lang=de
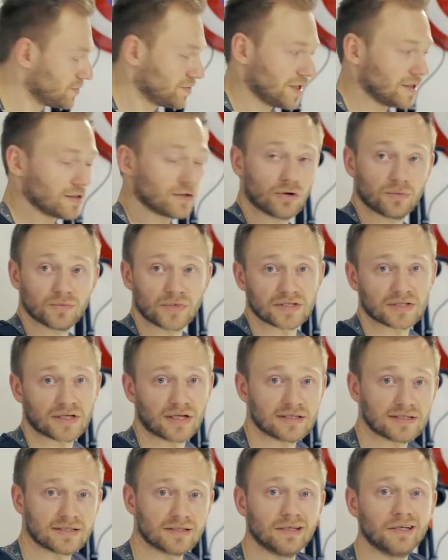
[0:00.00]
Und dann kommt das
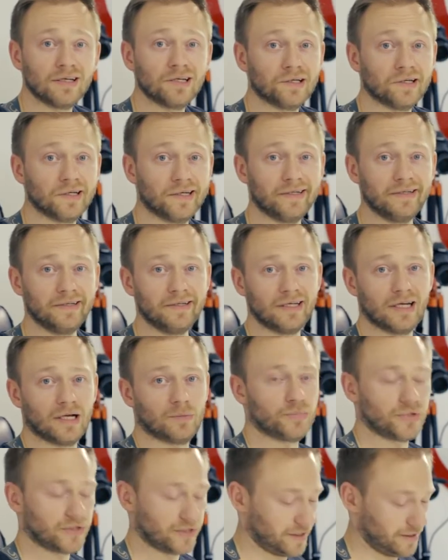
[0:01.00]
Ganze in die
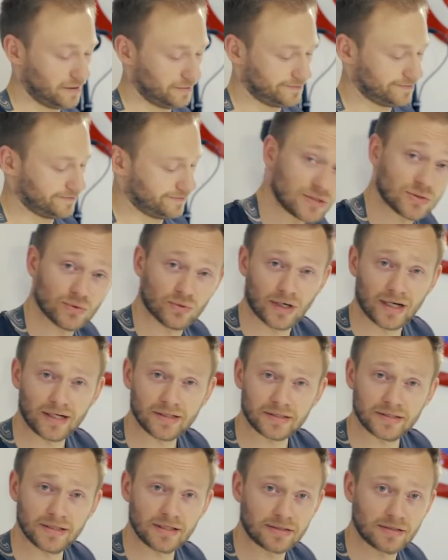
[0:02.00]
Lampe rein. So,
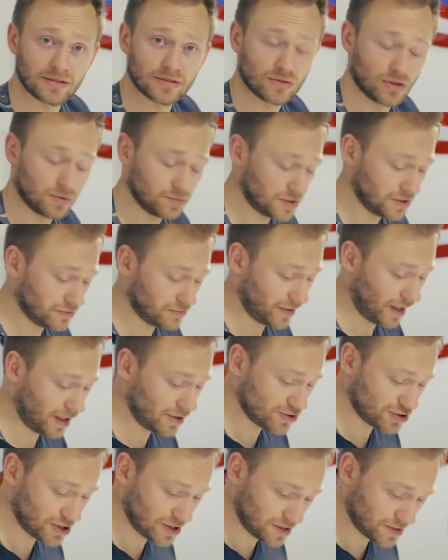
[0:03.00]
als nächstes kommt die
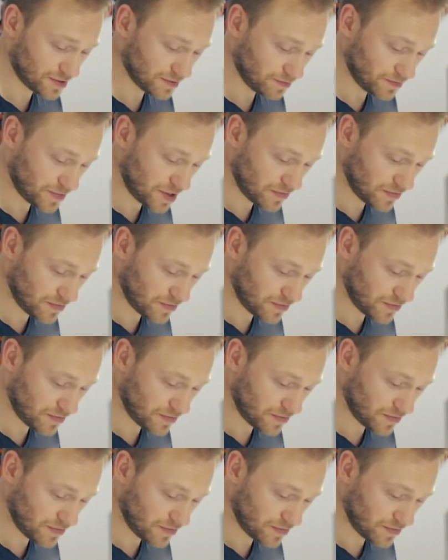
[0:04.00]
Fremdschicht.